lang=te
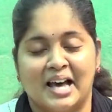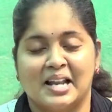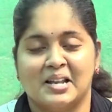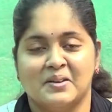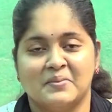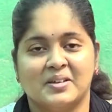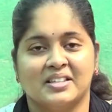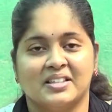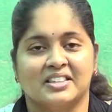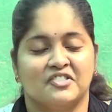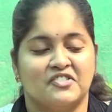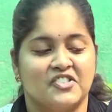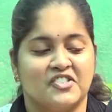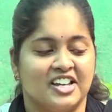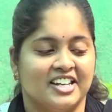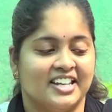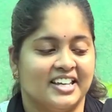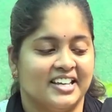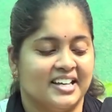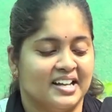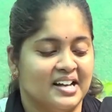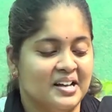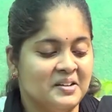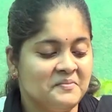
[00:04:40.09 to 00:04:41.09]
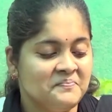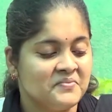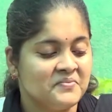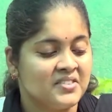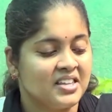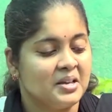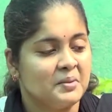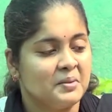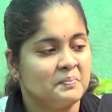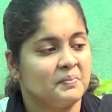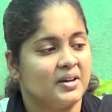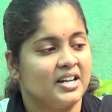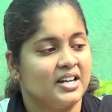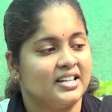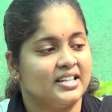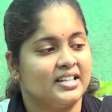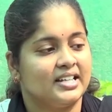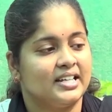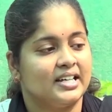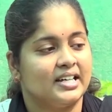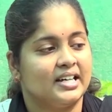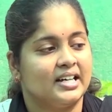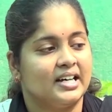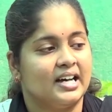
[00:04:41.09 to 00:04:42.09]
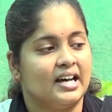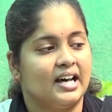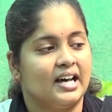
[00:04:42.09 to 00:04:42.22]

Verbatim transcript: చాలామంది ఫనీగా బట్